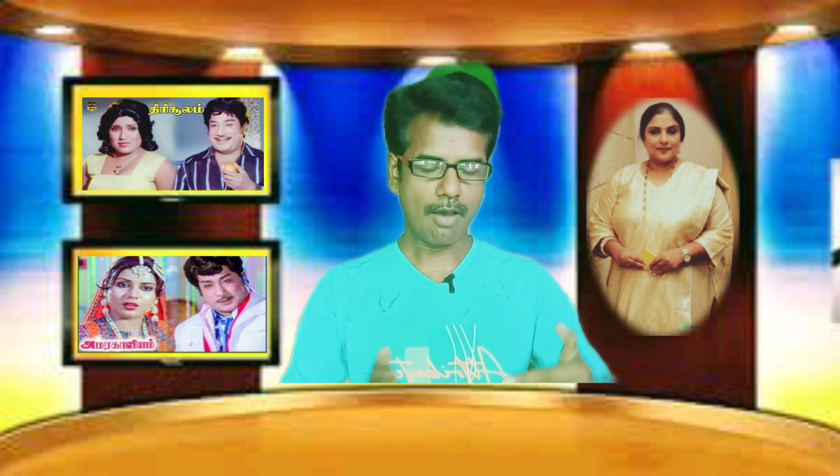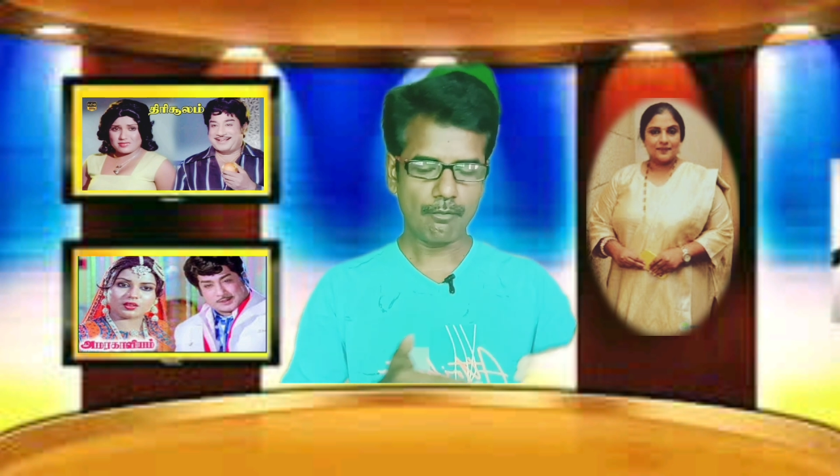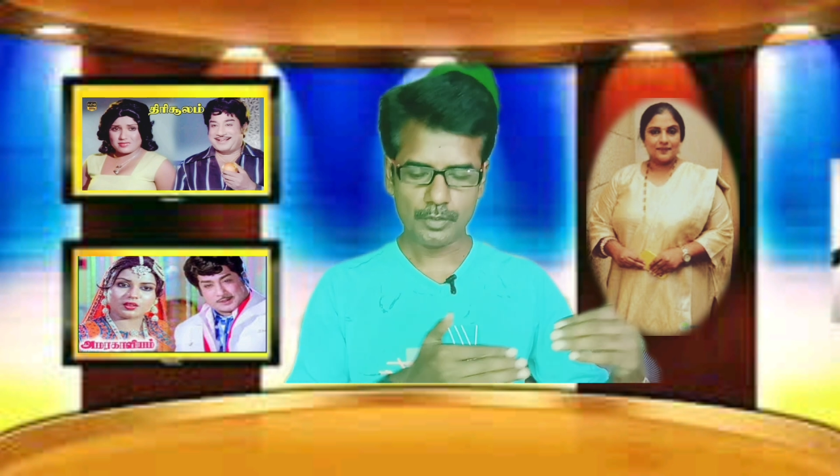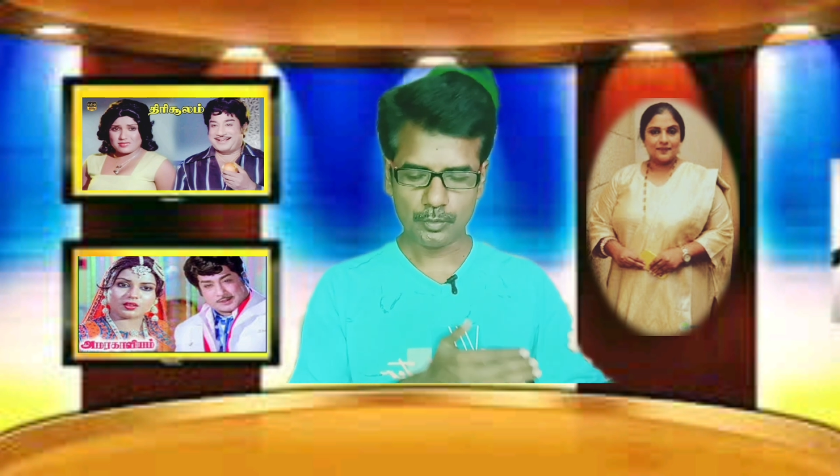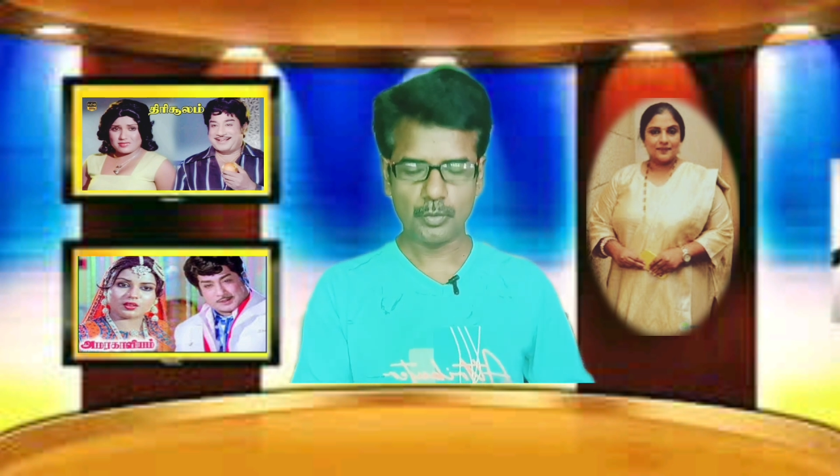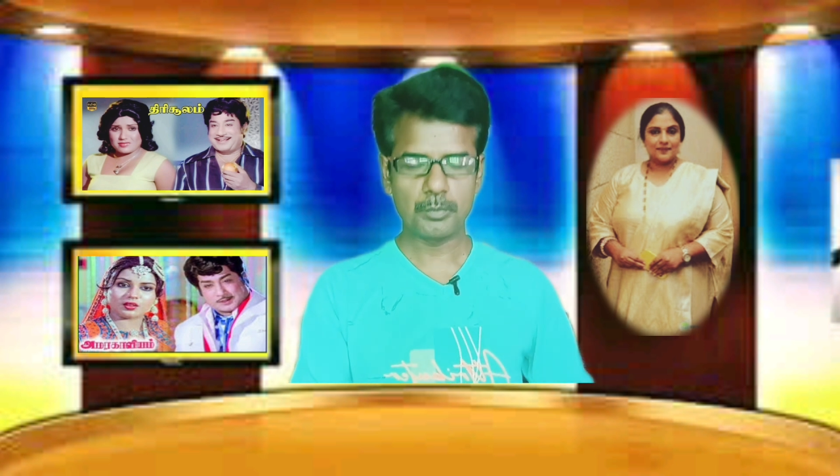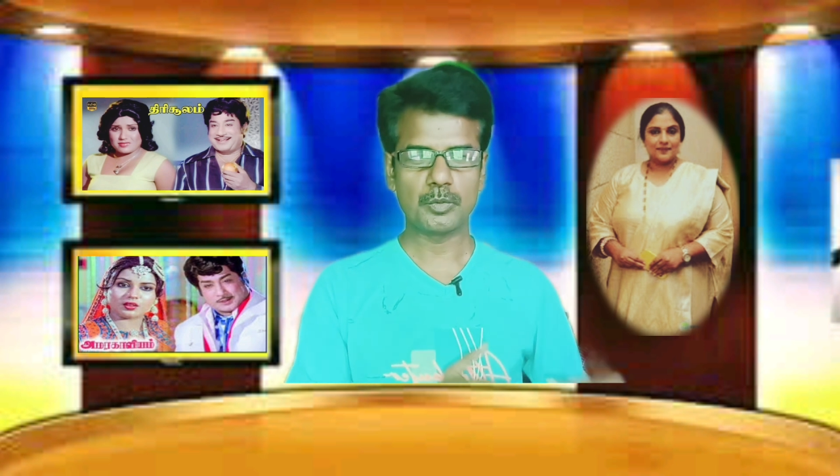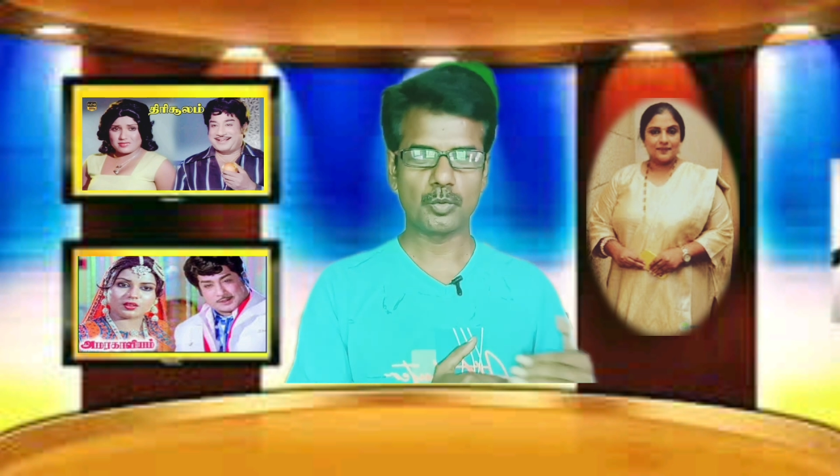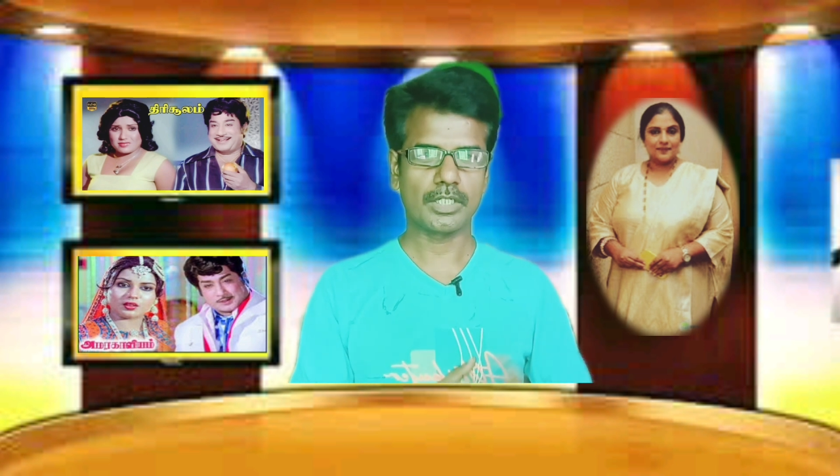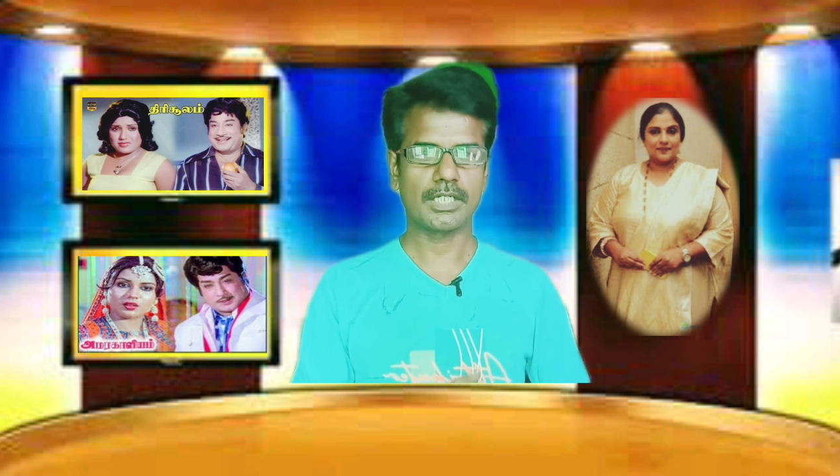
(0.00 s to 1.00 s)
அவங்கள
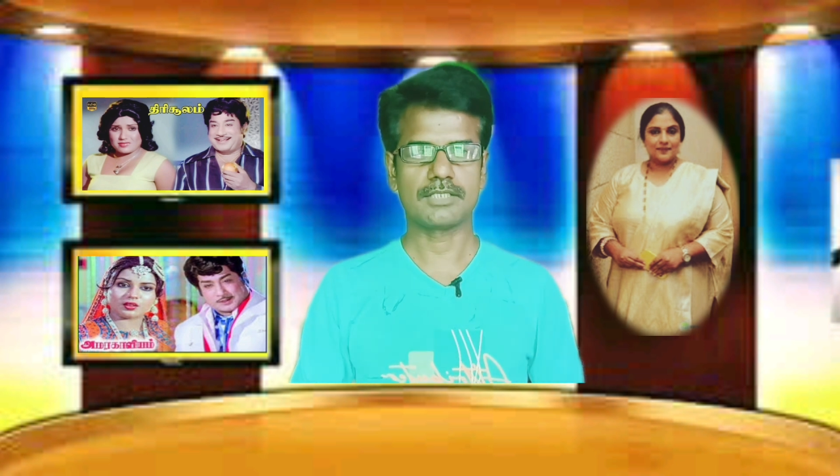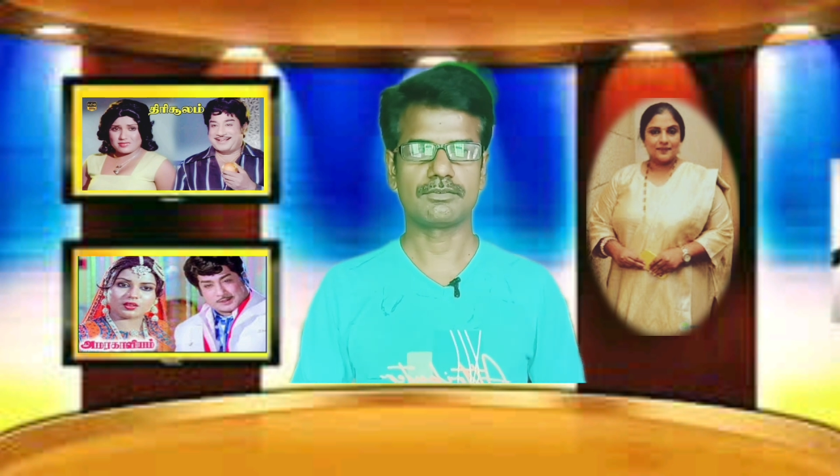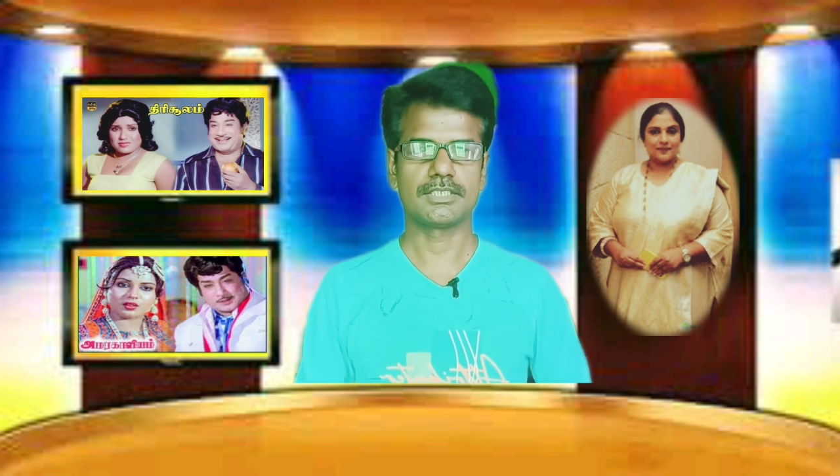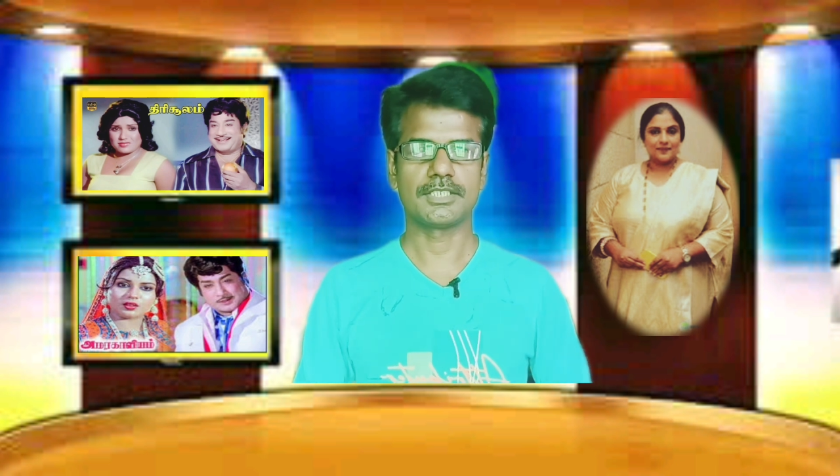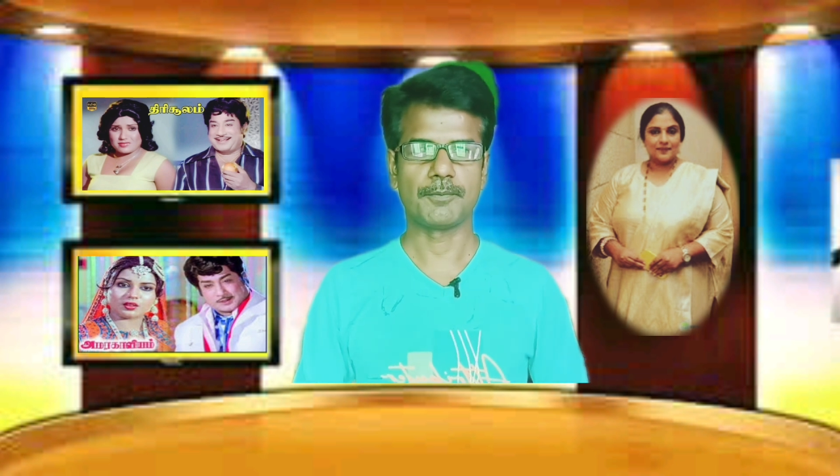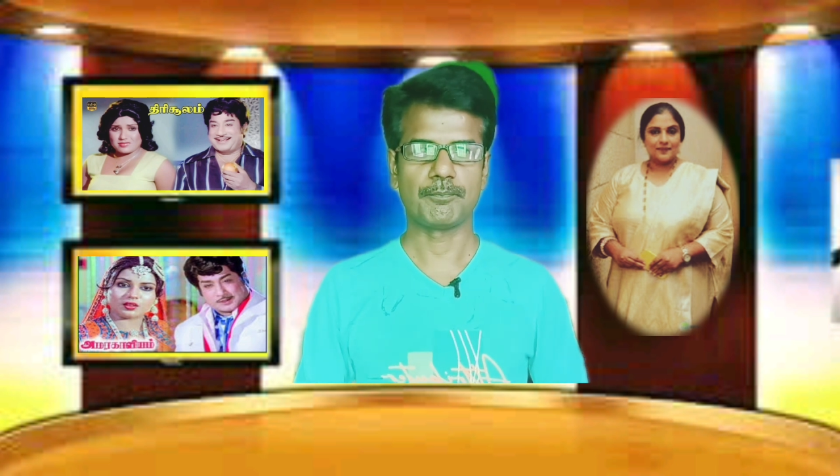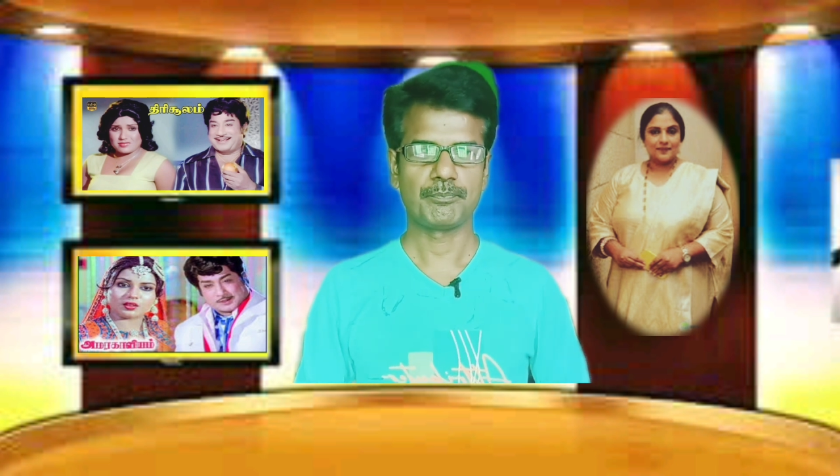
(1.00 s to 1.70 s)
கூப்பிட்டு உட்கார வச்சு